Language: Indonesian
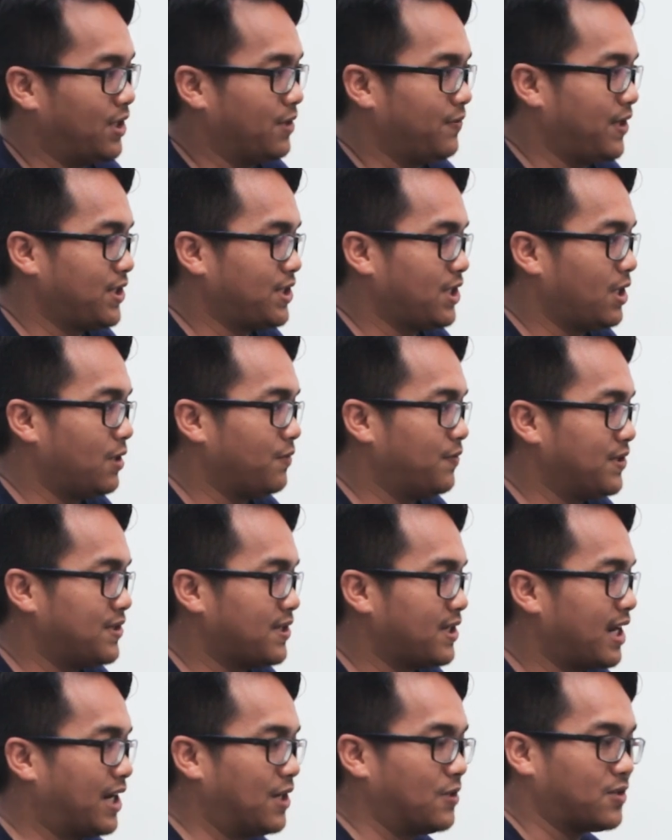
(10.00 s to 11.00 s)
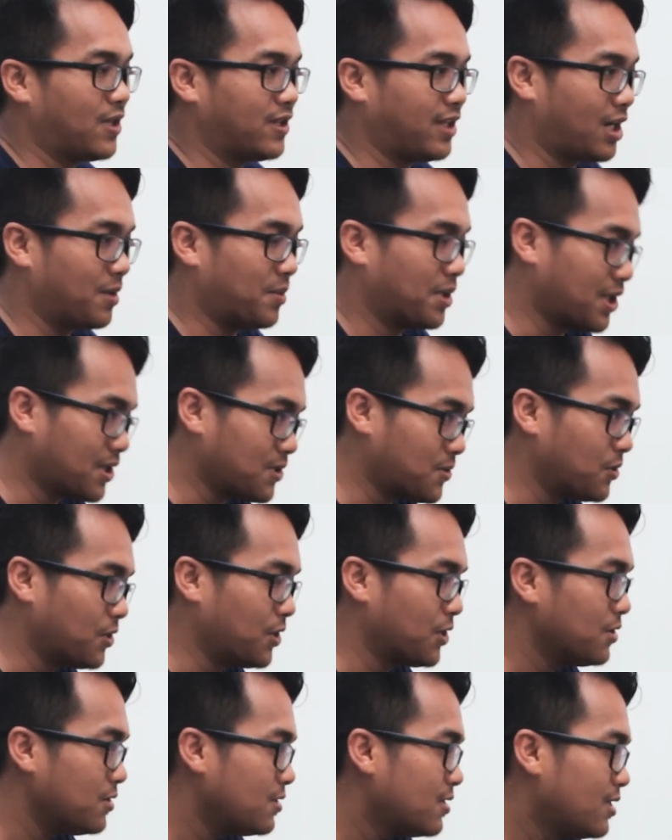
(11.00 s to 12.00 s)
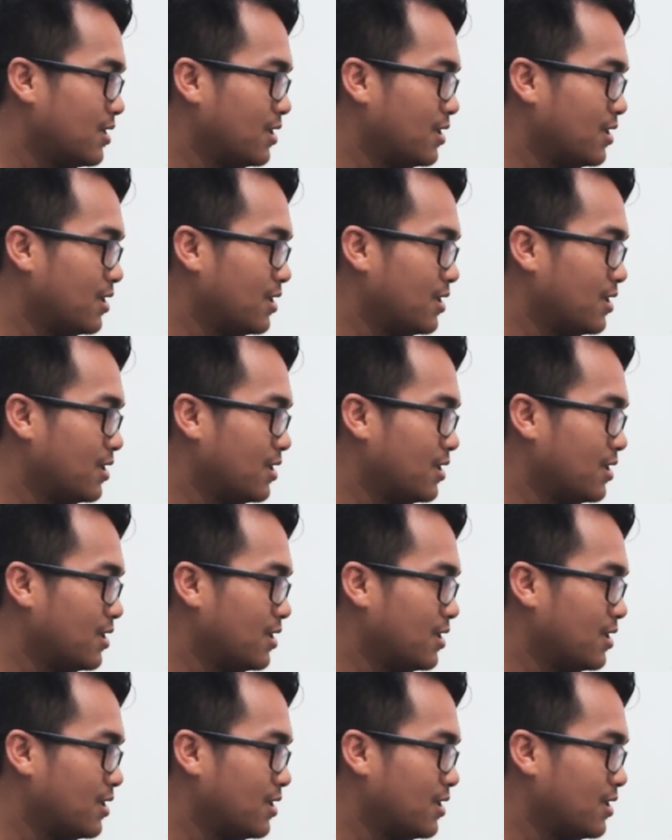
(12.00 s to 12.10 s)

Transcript: Innovation Officer dari Nusantara Beta Studio,